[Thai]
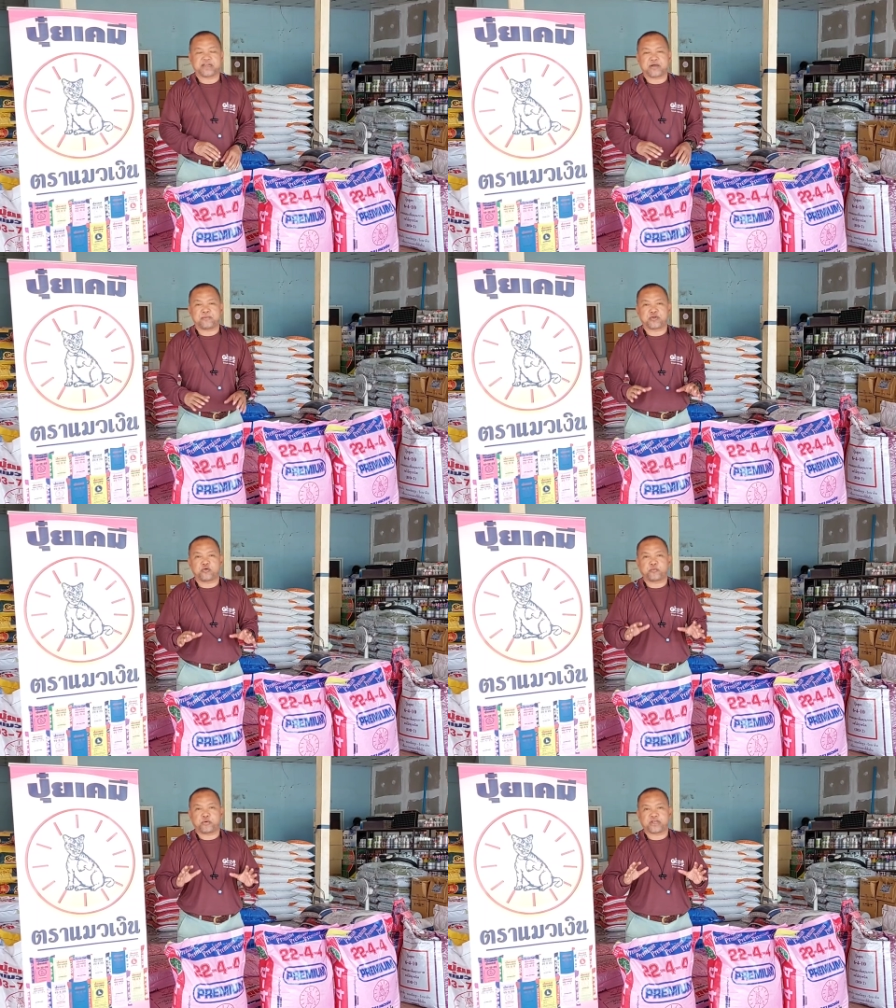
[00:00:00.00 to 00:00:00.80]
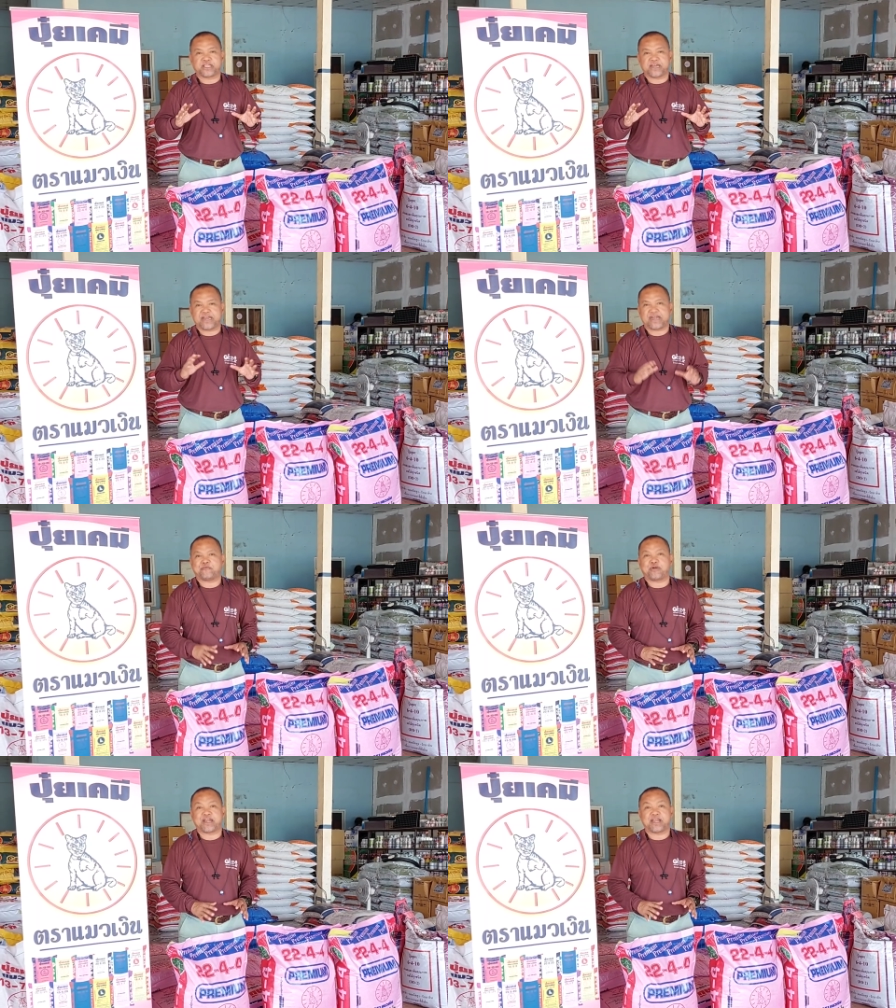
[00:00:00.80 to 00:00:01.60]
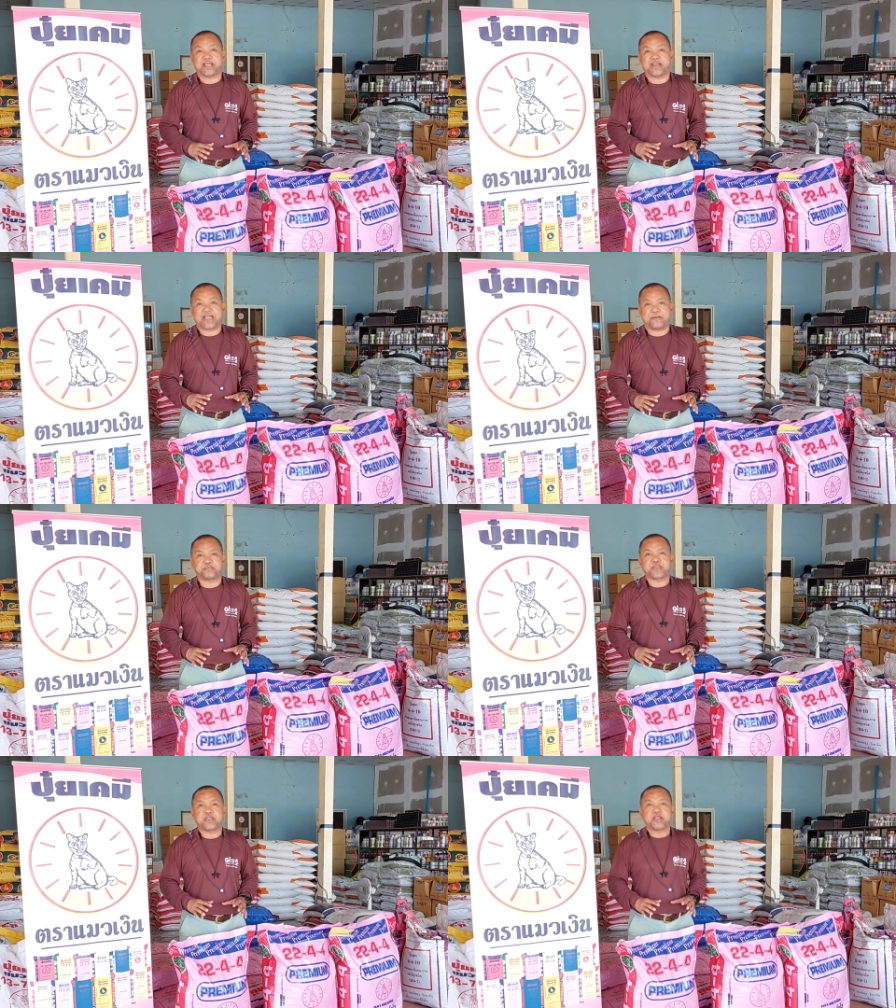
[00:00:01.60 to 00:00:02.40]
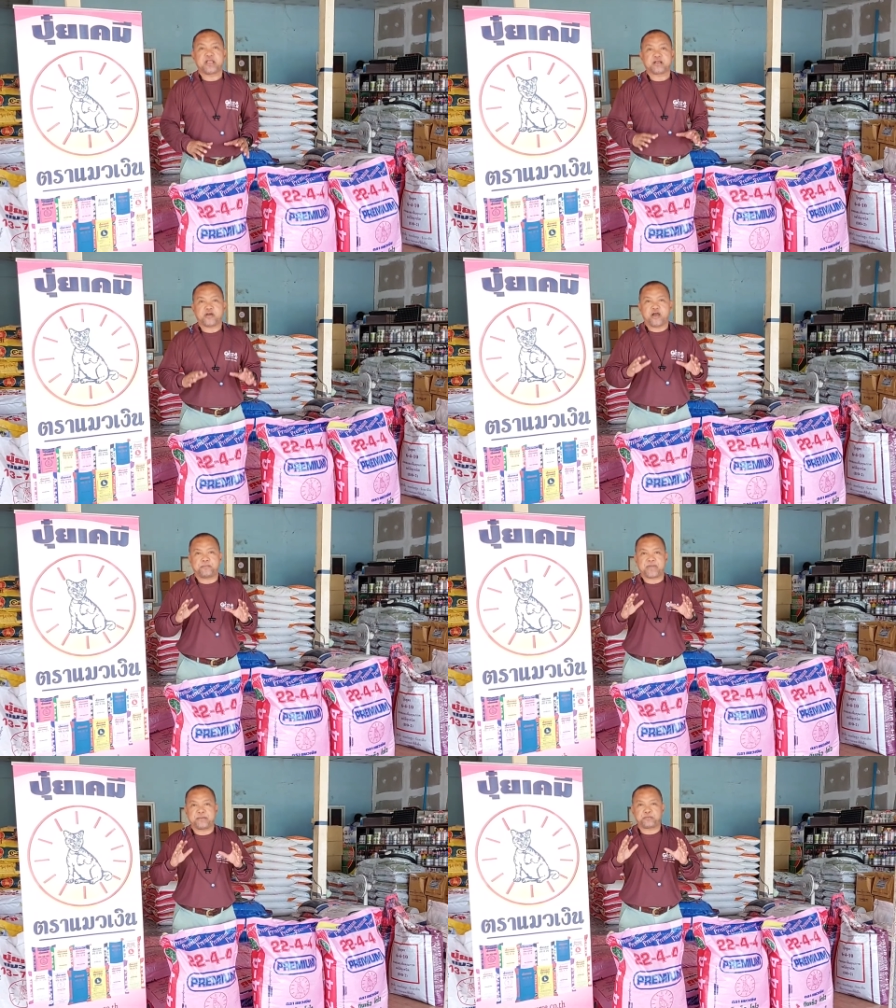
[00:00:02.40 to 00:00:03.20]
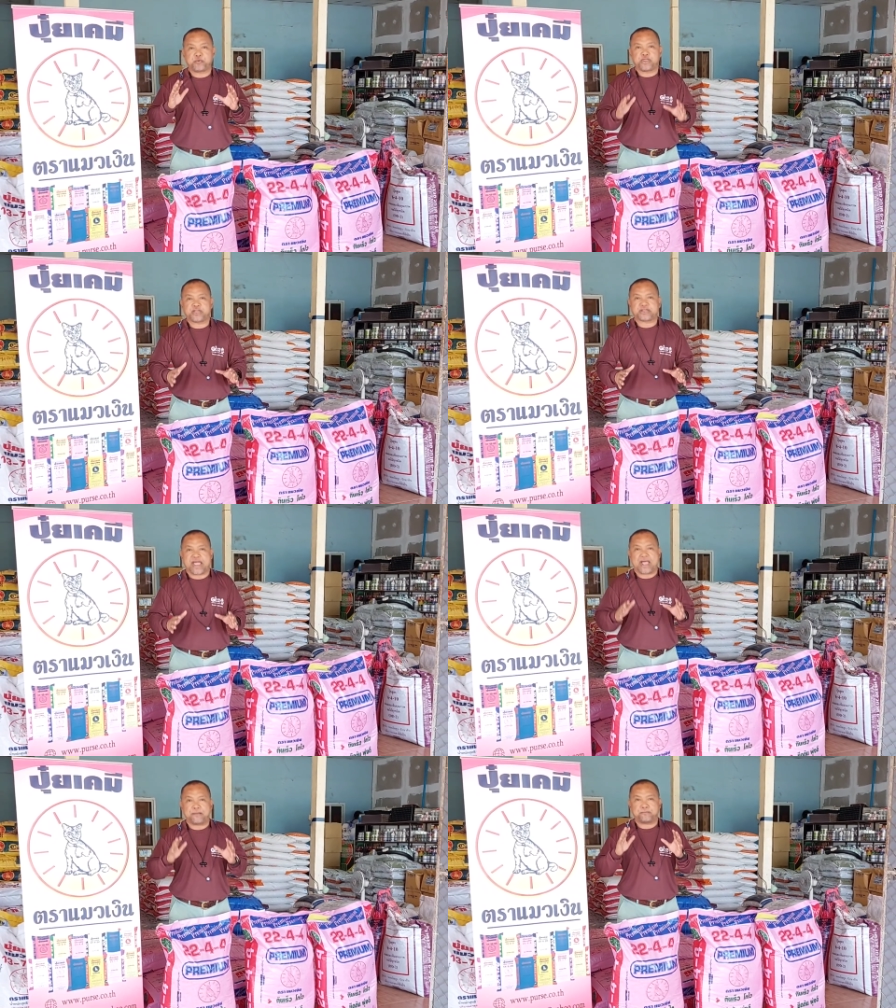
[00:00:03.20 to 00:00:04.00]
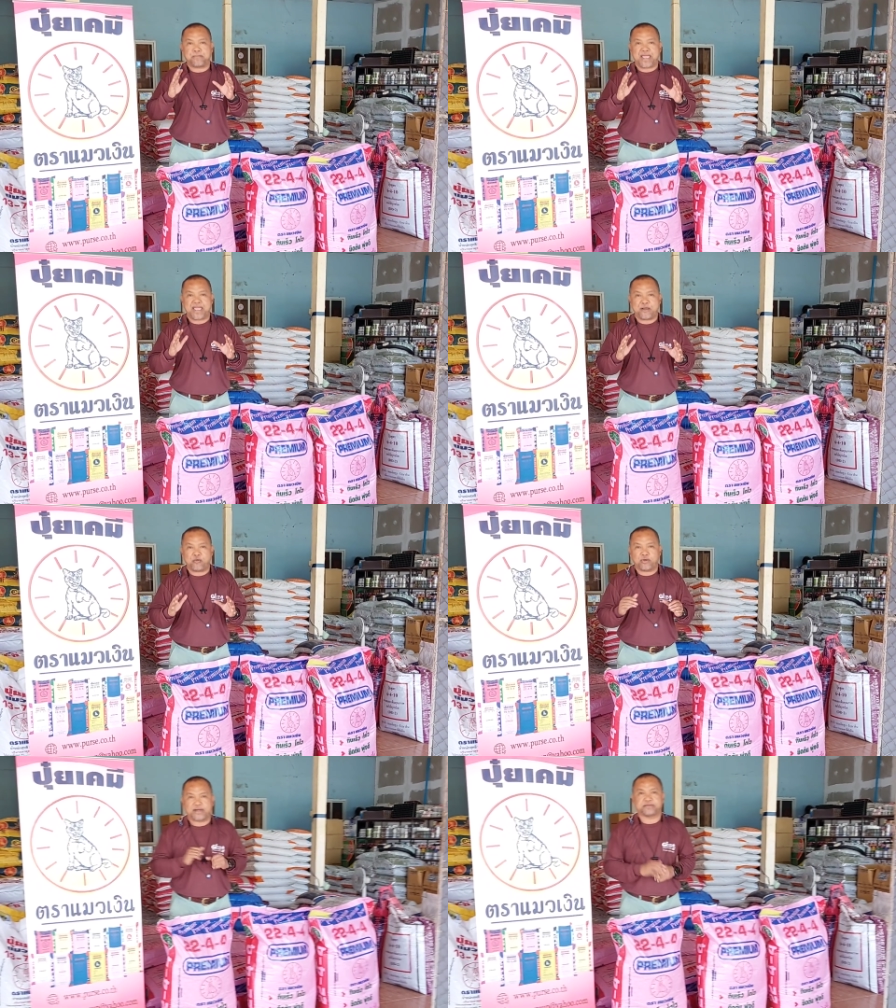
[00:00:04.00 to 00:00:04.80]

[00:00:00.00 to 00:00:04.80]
นี้เรามาดูปุ๋ยที่จะแนะนำวันนี้เลยนะครับครับก็เป็นปุ๋ยตราแมวเงิ